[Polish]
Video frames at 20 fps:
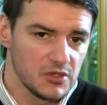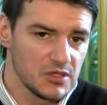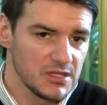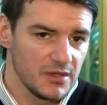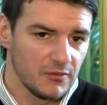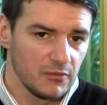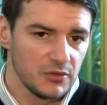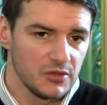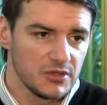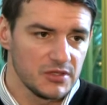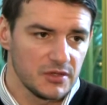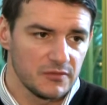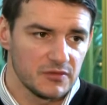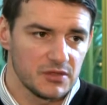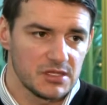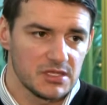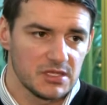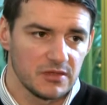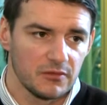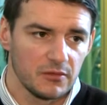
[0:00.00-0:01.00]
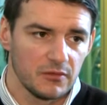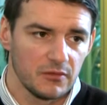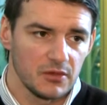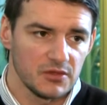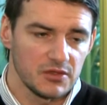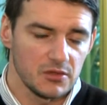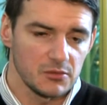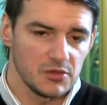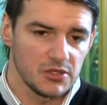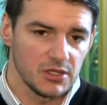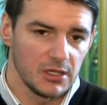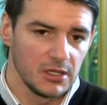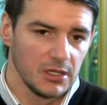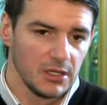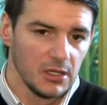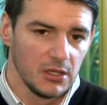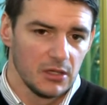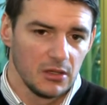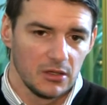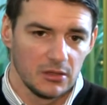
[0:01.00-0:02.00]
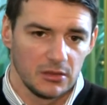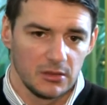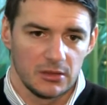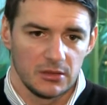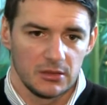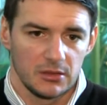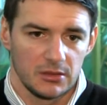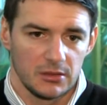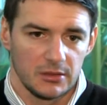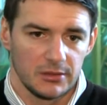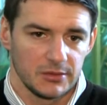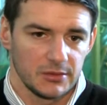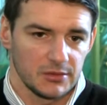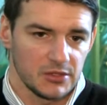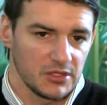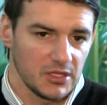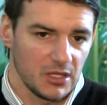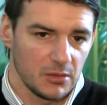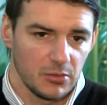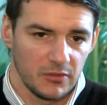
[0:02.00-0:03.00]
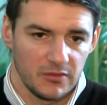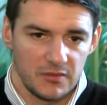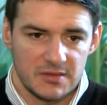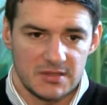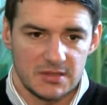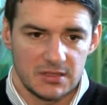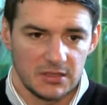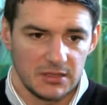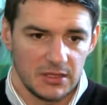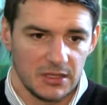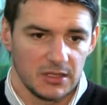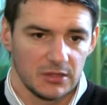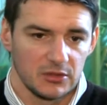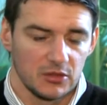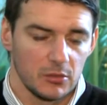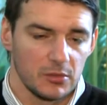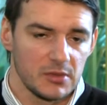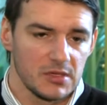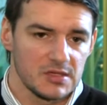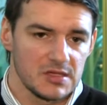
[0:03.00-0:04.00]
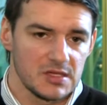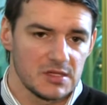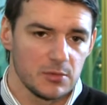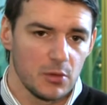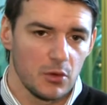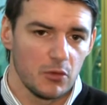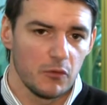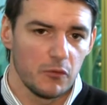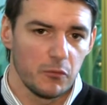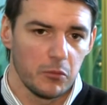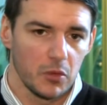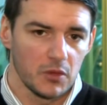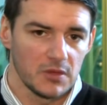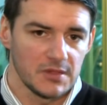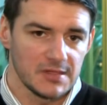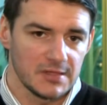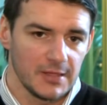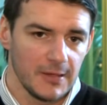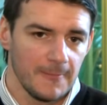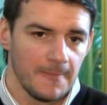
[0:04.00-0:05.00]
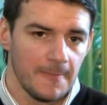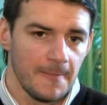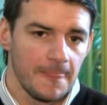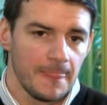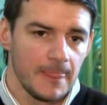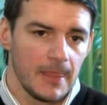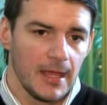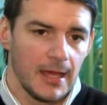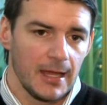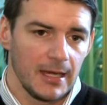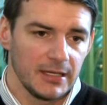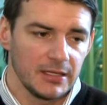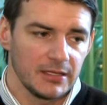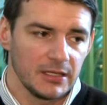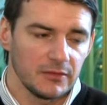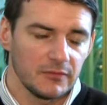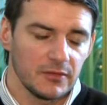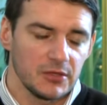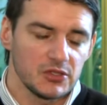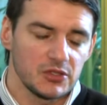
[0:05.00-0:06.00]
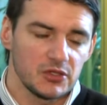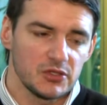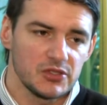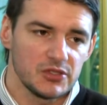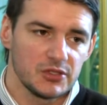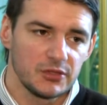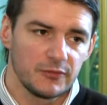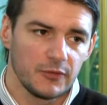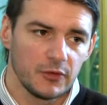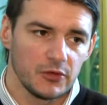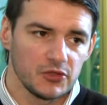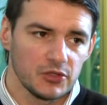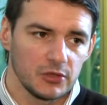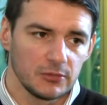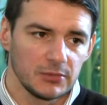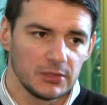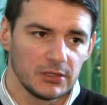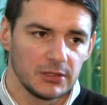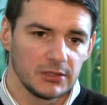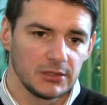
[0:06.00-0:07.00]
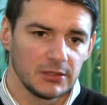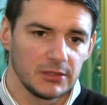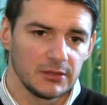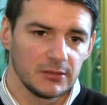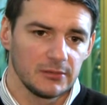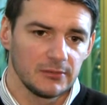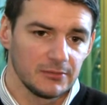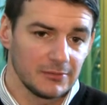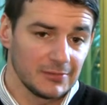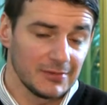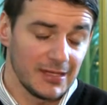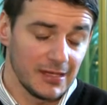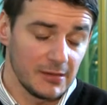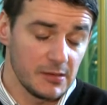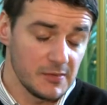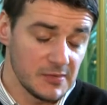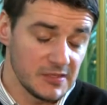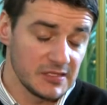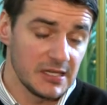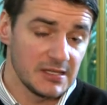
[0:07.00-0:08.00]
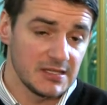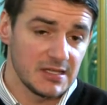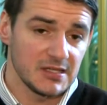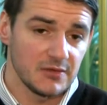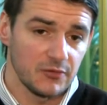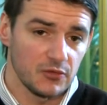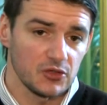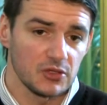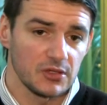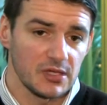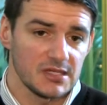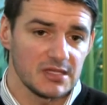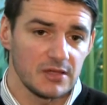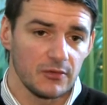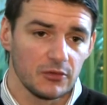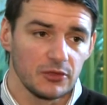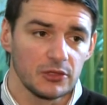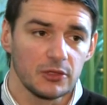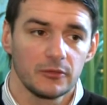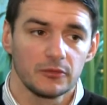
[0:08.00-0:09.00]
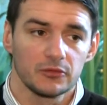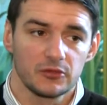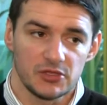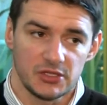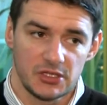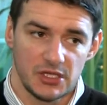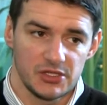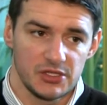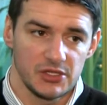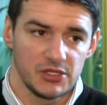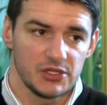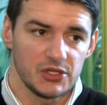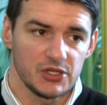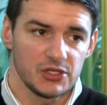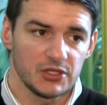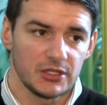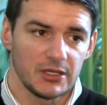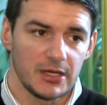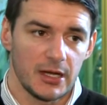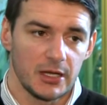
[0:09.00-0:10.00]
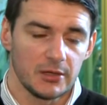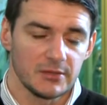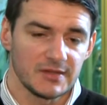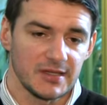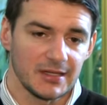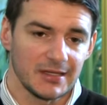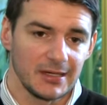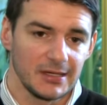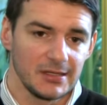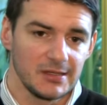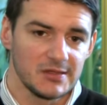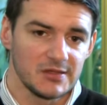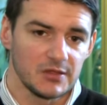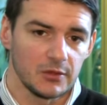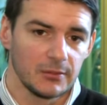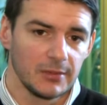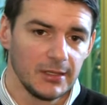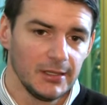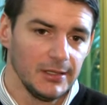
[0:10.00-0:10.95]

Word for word: Ci zawodnicy wszyscy wywodzą się, e, że tak powiem, z tych takich dobrych zespołów w Polsce, ale jednak w większości tworzą, e, ta reprezentacja stworzona jest zawodników, którzy na dzień dzisiejszy grają za granicą.